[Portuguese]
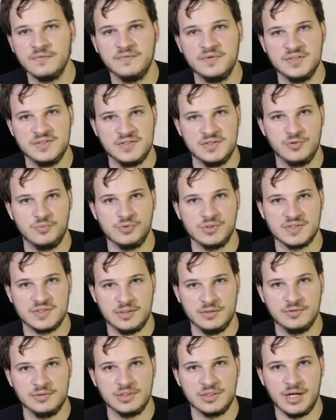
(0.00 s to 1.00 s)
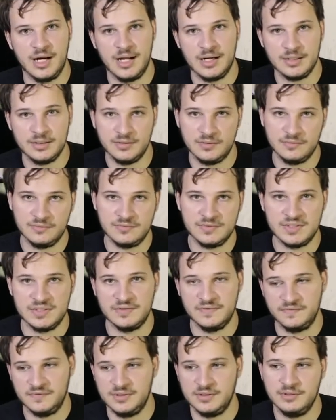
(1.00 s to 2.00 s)
25% de carga, então você
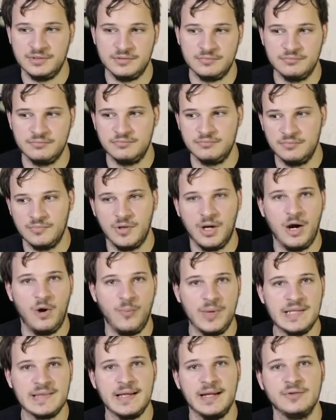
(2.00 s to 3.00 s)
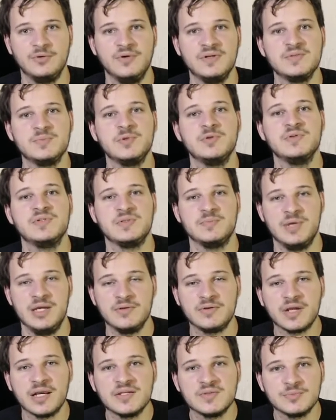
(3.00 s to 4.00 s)
está falando de aumentar 2 minutos e
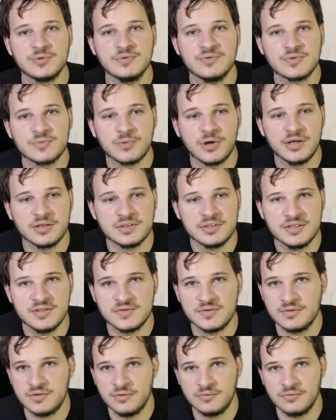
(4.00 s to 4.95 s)
meio, 3 minutos por causa disso.